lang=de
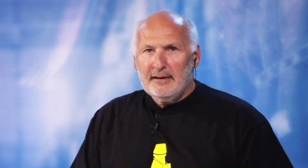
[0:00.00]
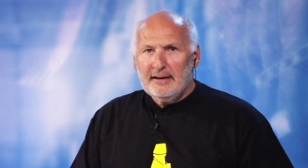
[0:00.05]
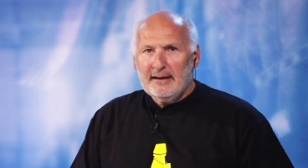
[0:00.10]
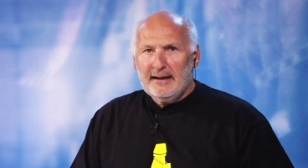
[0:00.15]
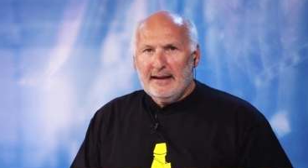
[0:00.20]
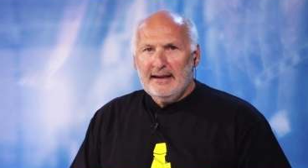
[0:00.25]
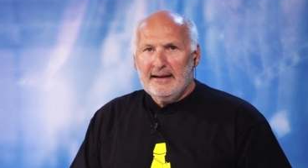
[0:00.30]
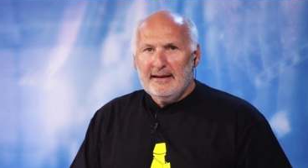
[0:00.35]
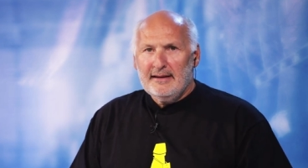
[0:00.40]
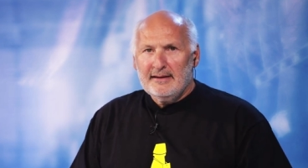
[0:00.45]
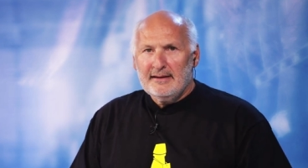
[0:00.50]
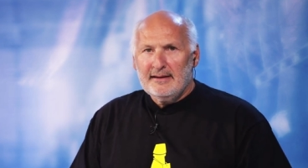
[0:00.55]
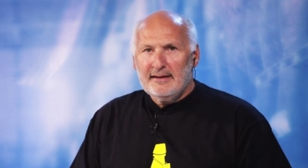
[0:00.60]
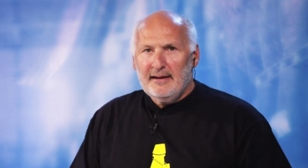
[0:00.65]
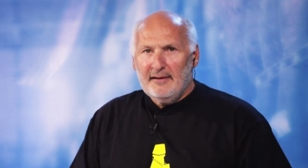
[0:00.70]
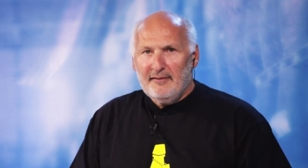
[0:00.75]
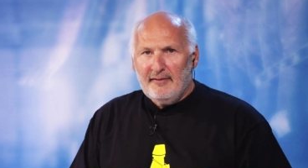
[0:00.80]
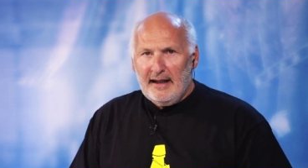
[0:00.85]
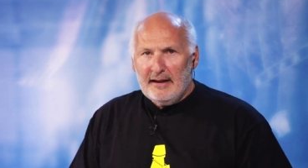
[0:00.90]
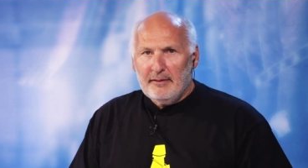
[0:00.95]
drittens
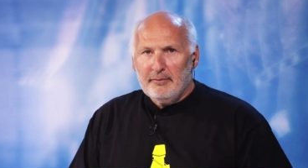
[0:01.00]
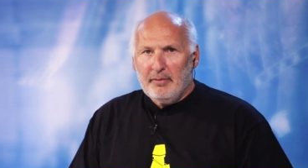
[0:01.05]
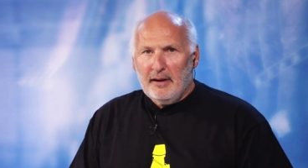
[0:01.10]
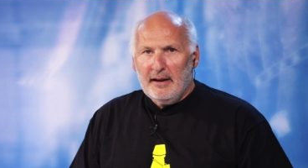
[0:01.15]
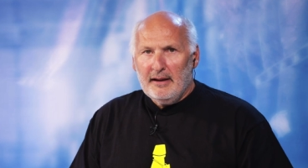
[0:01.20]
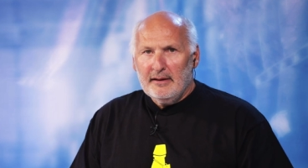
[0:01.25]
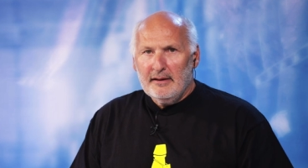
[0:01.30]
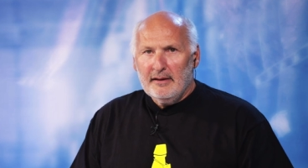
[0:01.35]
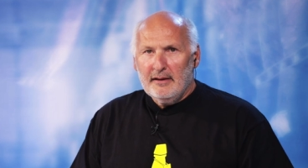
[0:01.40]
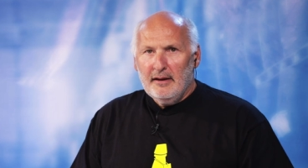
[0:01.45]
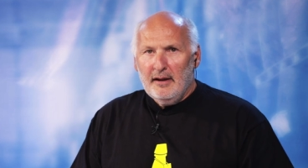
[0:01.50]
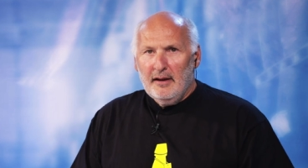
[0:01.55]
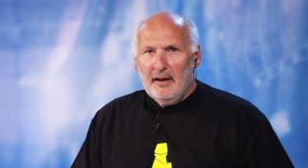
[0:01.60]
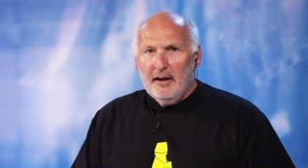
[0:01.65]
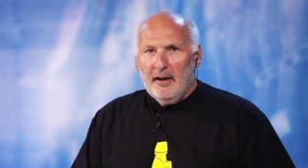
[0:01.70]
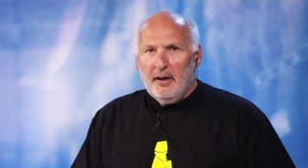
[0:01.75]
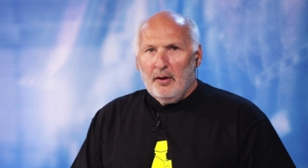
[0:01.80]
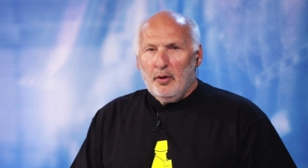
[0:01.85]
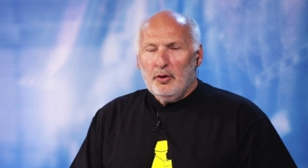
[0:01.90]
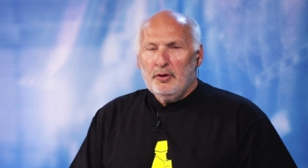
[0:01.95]
den Weinbrand
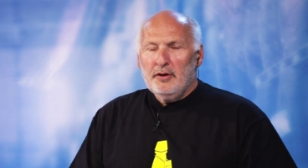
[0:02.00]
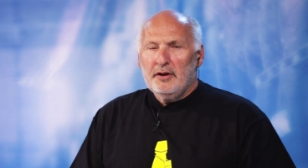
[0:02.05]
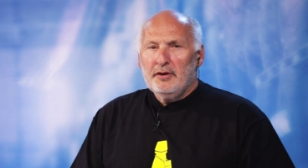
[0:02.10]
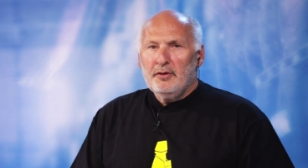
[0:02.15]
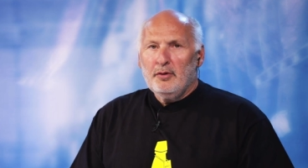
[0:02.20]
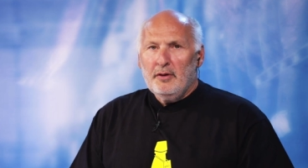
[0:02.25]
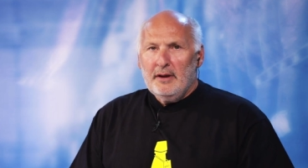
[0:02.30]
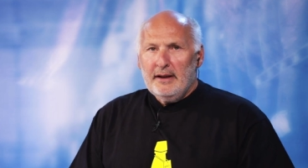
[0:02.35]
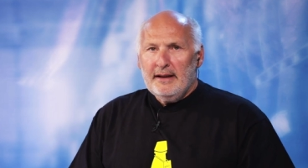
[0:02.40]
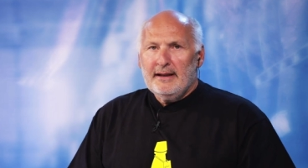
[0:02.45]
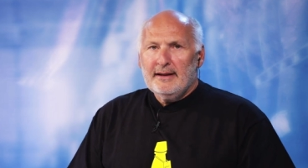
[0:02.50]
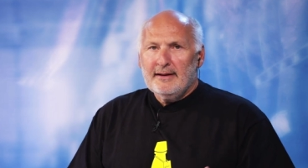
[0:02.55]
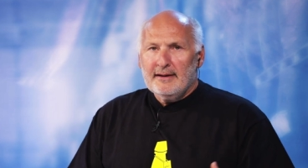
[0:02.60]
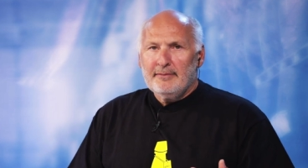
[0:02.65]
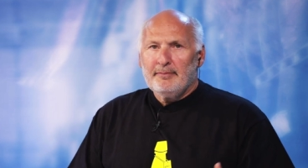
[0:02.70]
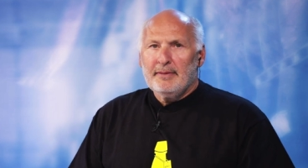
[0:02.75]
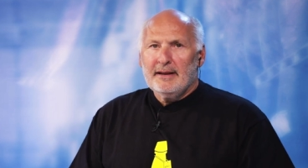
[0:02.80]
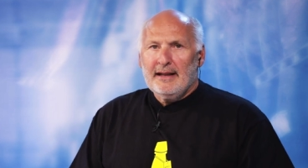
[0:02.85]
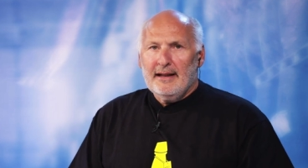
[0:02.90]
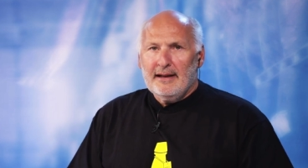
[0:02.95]
und natürlich das
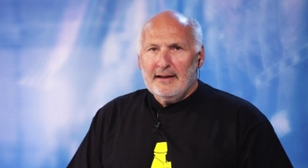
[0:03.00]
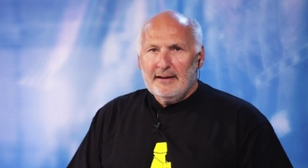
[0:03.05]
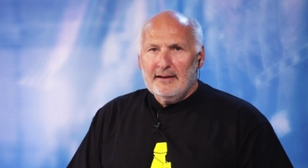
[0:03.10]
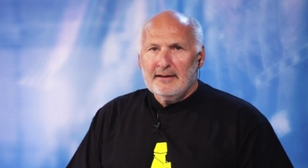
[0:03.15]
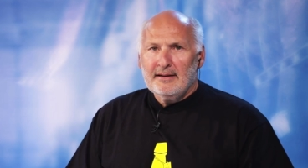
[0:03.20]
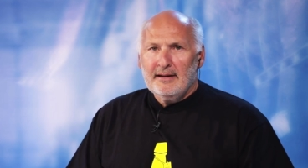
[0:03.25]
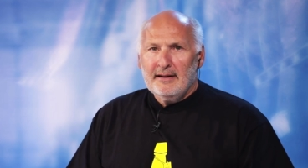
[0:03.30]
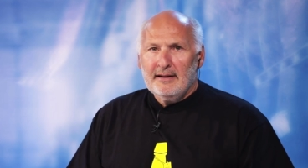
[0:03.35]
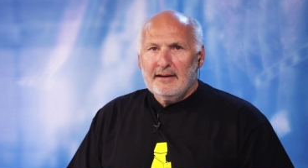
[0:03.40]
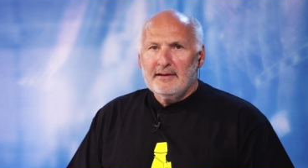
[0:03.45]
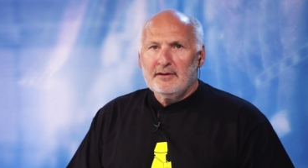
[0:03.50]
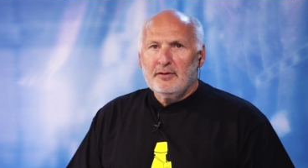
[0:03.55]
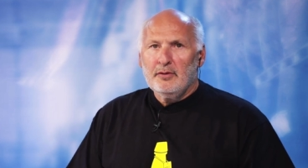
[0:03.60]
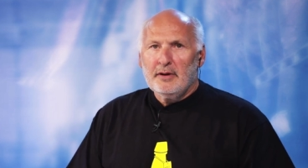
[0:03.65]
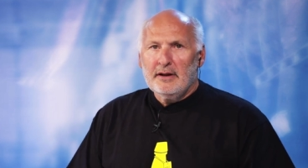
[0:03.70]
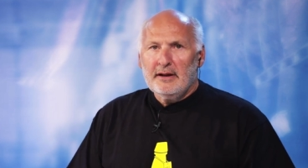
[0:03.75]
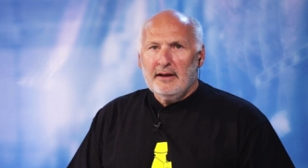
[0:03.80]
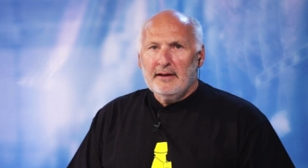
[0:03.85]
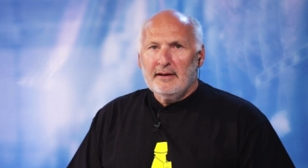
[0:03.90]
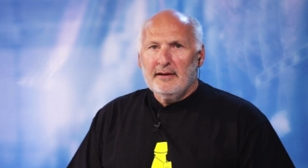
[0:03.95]
bekannteste, den
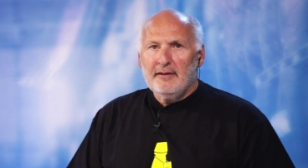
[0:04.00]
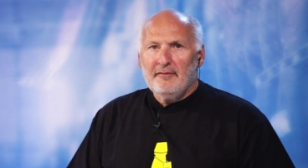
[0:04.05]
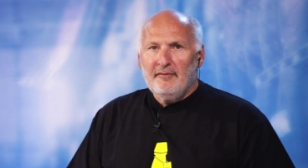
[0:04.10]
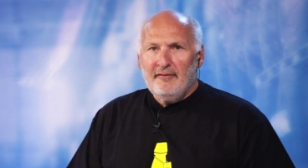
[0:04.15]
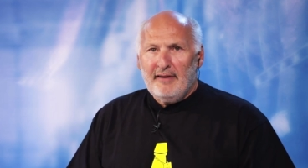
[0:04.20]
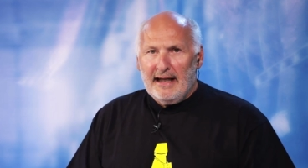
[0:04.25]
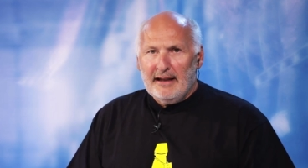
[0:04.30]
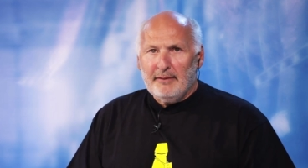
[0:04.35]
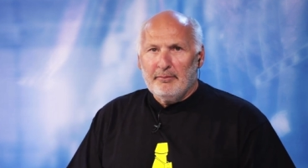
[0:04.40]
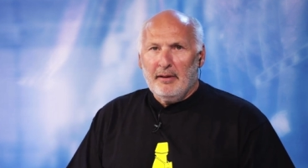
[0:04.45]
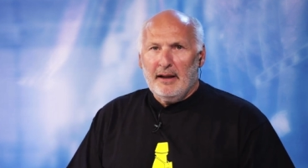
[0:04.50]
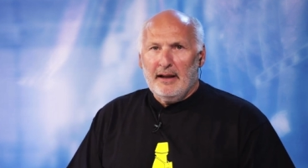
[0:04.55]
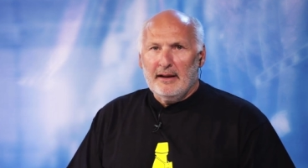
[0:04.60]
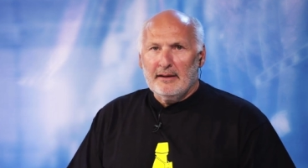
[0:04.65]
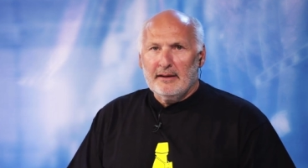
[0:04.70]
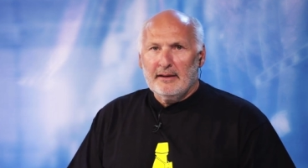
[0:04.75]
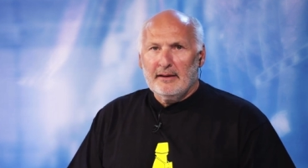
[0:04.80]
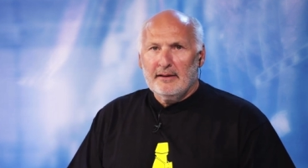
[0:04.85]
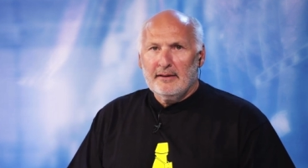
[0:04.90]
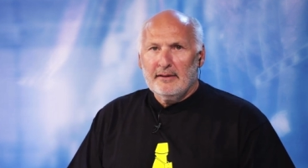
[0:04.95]
sogenannten
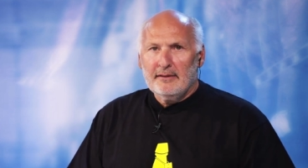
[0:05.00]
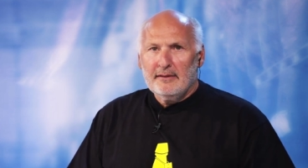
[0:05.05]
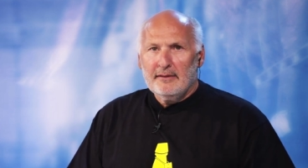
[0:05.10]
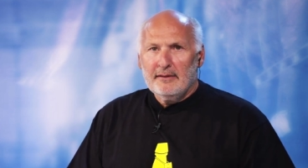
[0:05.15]
Weinbrand.